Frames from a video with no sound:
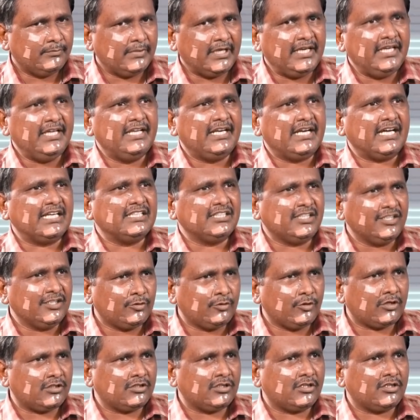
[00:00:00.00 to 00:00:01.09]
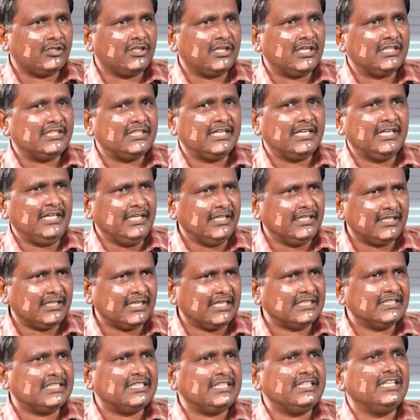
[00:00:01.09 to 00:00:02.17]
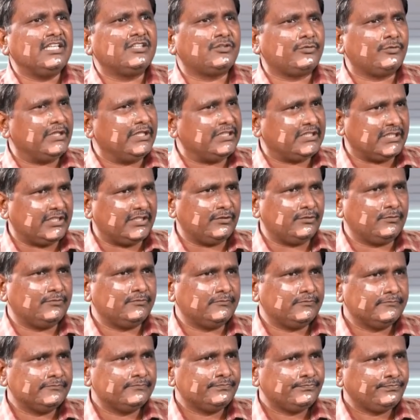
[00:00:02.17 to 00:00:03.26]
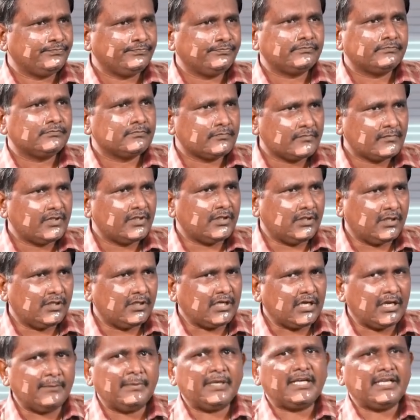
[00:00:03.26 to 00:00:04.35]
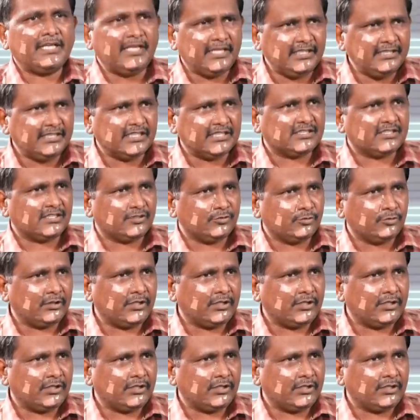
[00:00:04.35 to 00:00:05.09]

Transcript: మరీ రాజకీయ దురంధరుడు కాదు కానీ రాజకీయ ఎత్తు వేశాడు కాబట్టి ఏం చేస్తాడు